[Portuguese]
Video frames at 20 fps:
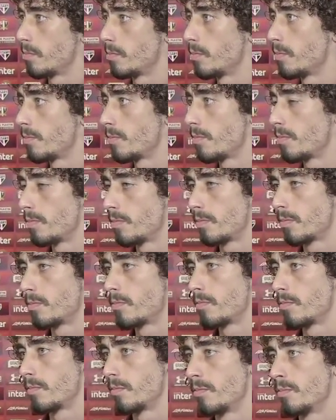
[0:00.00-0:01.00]
torcida
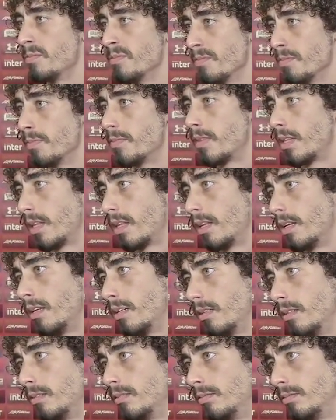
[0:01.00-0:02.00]
gostando do seu desempenho,
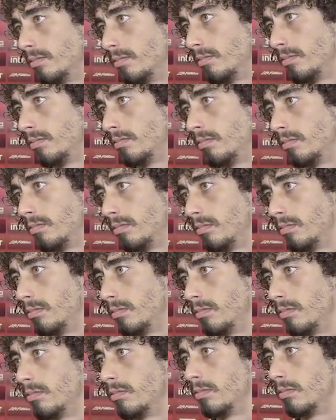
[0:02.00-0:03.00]
não,
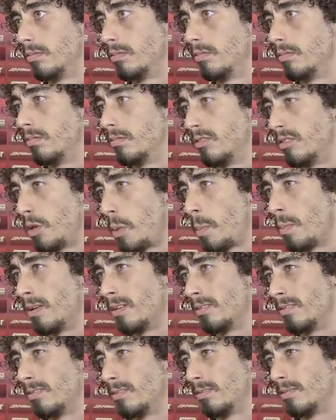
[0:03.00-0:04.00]
não vou perguntar se
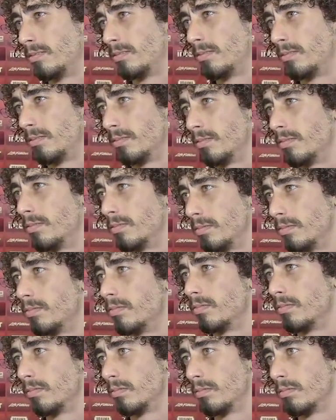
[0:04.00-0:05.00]
você vai ser o titular, mas
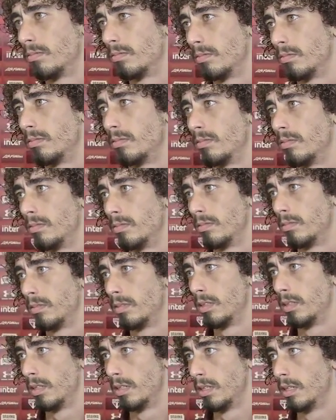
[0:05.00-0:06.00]
você está pronto
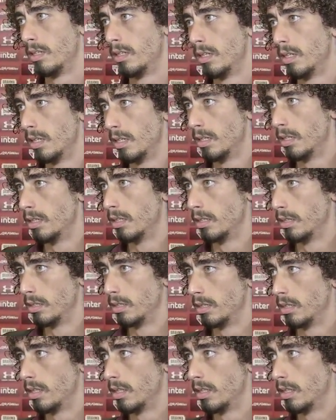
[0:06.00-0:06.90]
para ser o titular?